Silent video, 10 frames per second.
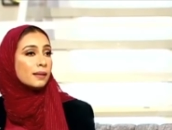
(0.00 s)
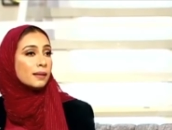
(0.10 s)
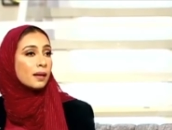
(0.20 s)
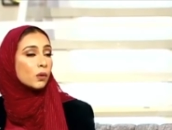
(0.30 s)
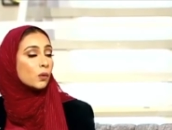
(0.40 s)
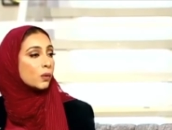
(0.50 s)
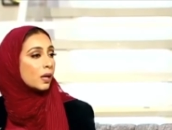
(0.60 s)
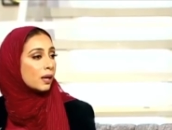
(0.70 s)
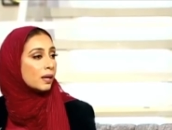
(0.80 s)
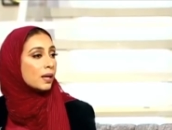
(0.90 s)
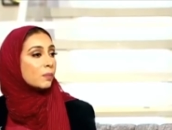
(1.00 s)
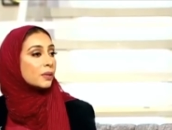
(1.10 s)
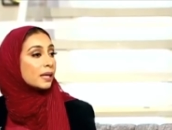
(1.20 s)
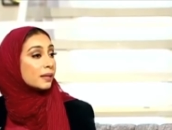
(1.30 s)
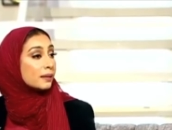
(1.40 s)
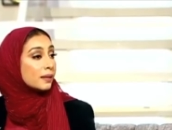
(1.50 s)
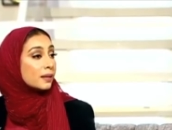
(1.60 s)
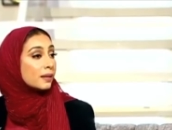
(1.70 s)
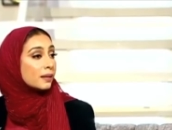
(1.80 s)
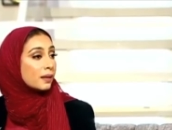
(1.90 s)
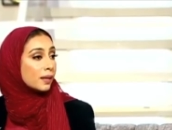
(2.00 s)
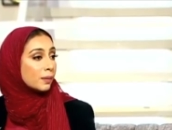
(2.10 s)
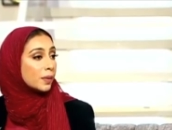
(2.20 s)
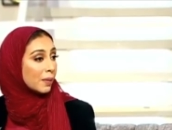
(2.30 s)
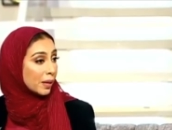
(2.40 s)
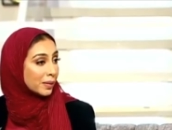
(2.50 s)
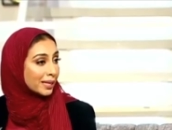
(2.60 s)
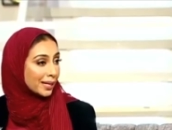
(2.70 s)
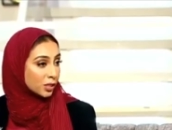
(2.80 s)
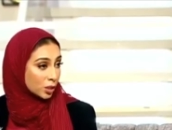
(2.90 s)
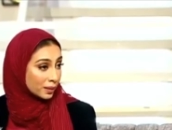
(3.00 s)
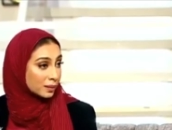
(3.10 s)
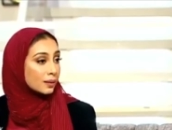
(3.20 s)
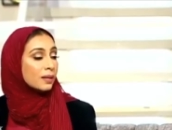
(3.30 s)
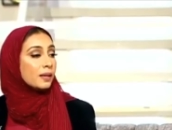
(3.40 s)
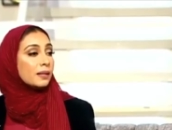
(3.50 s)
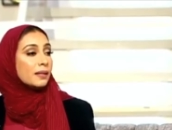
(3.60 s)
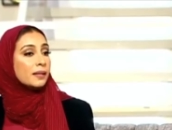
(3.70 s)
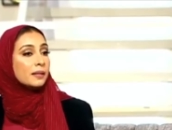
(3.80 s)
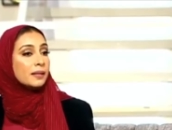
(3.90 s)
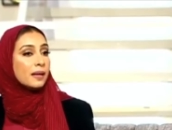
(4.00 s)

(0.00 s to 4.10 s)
يأخذها متخذي القرار بمحمل الجد لأن